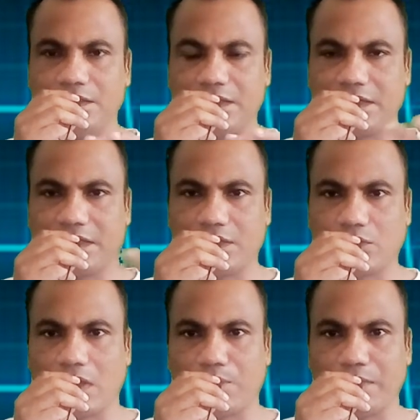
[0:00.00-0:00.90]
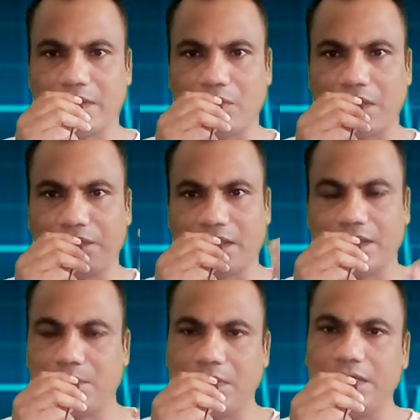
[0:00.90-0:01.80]
যে টেস্টগুলো আপনাকে ওখান থেকে
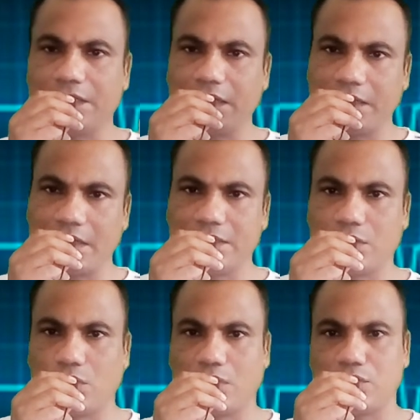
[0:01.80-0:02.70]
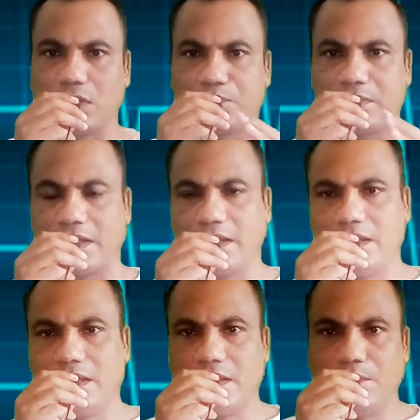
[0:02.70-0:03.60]
দেবে সে টেস্টগুলো কিন্তু আপনি
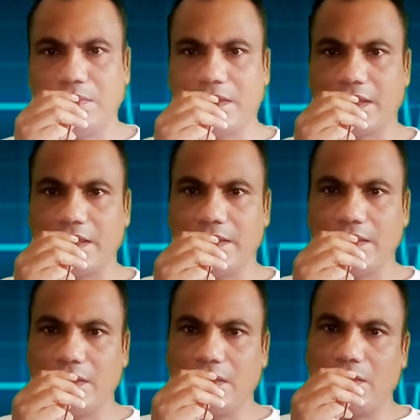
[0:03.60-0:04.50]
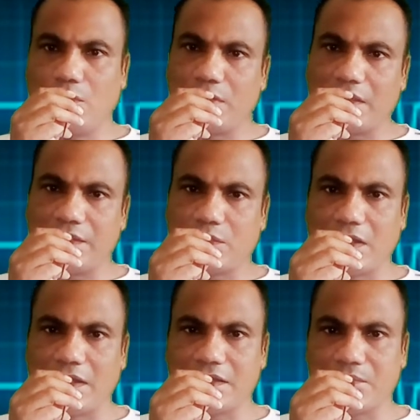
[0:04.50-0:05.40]
বিকালে ওইখান থেকে
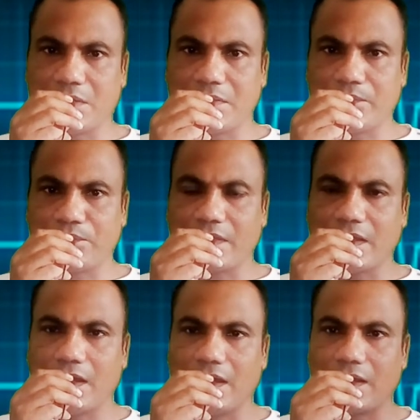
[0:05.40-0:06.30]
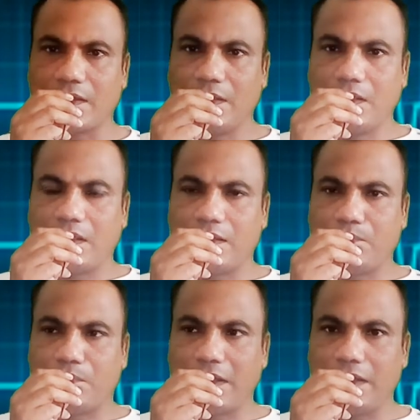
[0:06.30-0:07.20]
করে নিতে পারবেন আর
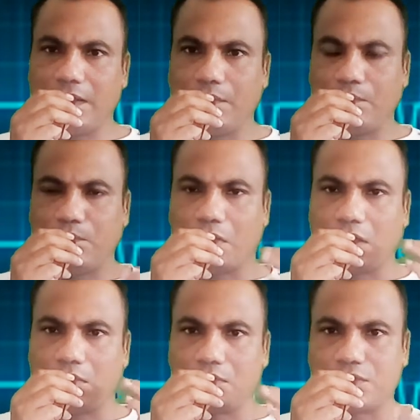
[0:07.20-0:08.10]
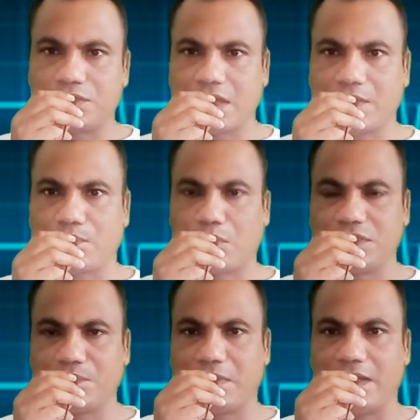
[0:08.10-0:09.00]
মানে বঙ্গবন্ধু শেখ
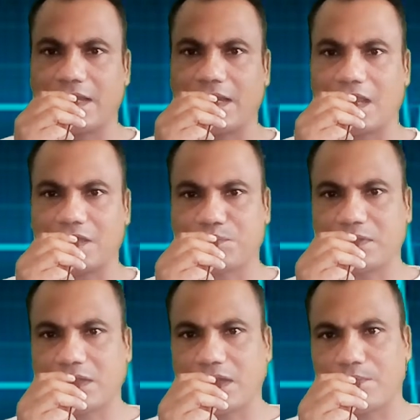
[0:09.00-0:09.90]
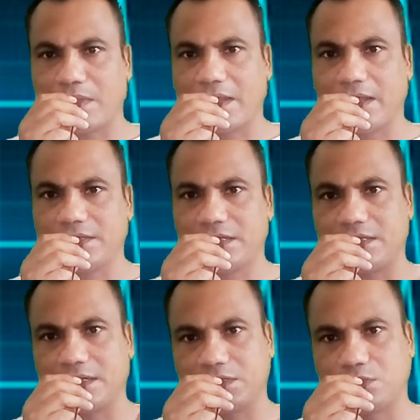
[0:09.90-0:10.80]
মুজিব মেডিকেল হাসপাতালের বাহিরে যে
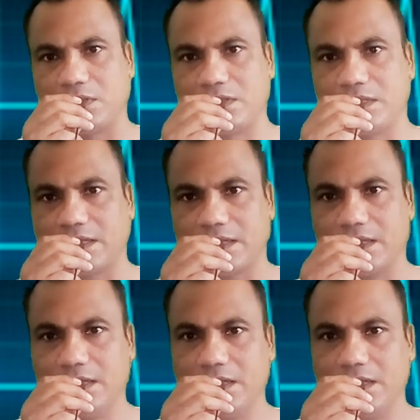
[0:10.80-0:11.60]
টেস্টগুলো দিয়ে থাকে